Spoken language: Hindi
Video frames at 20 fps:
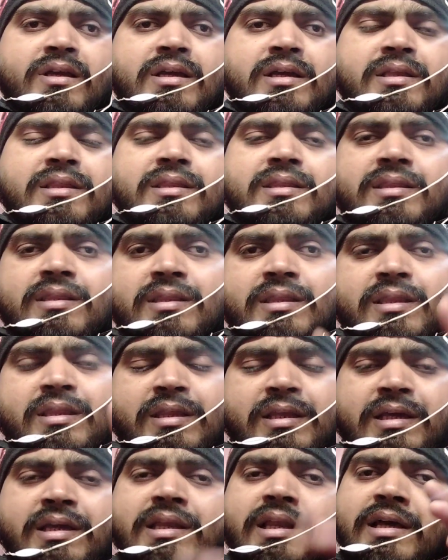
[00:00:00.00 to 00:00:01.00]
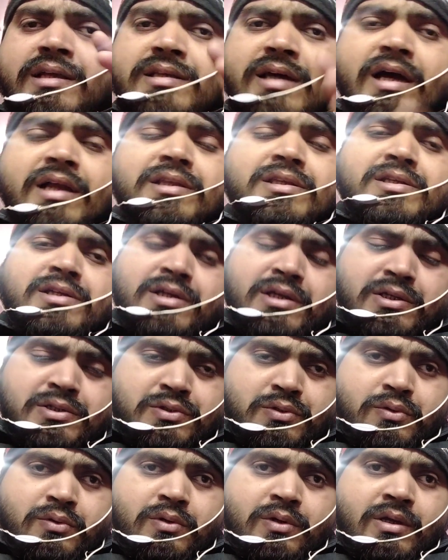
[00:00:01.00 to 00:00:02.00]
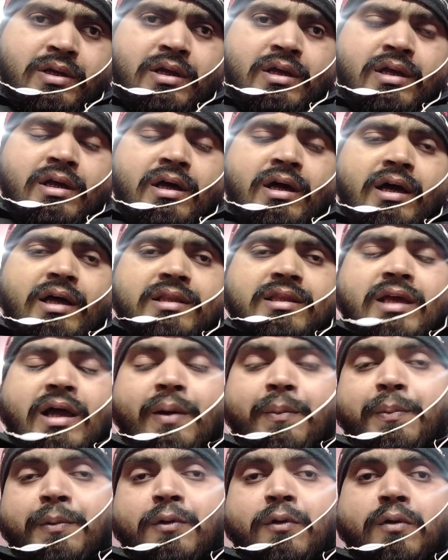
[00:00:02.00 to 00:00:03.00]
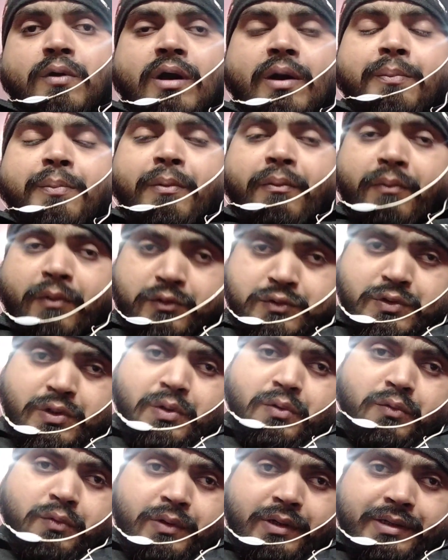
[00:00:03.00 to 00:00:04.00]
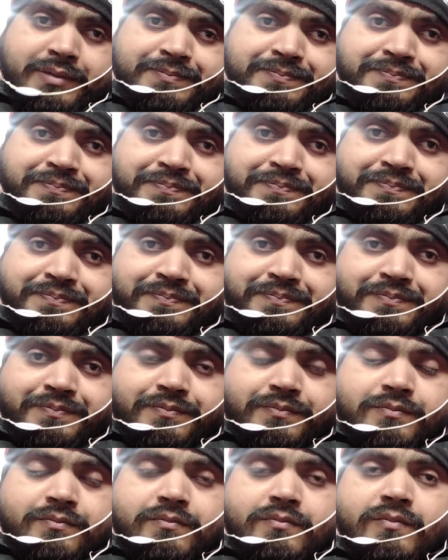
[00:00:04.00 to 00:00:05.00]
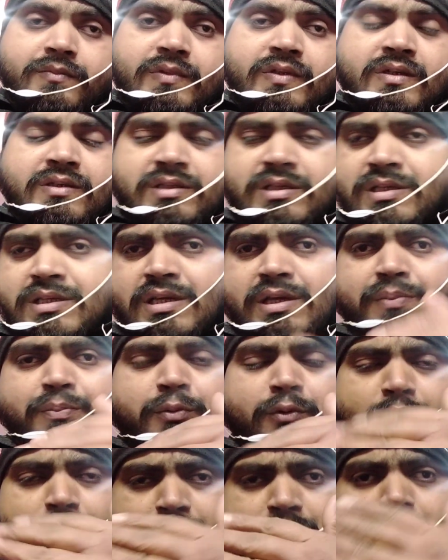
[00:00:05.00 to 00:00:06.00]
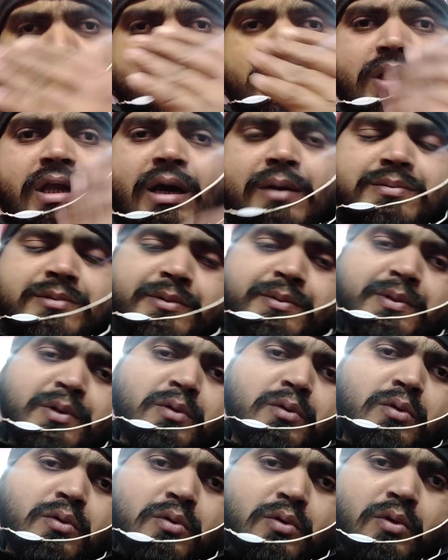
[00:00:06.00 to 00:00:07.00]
कि तीन हज़ार छः सौ अध्यापकों का प्रमोशन हुआ जिसकी पूर्व सूचना आप सभी लोगों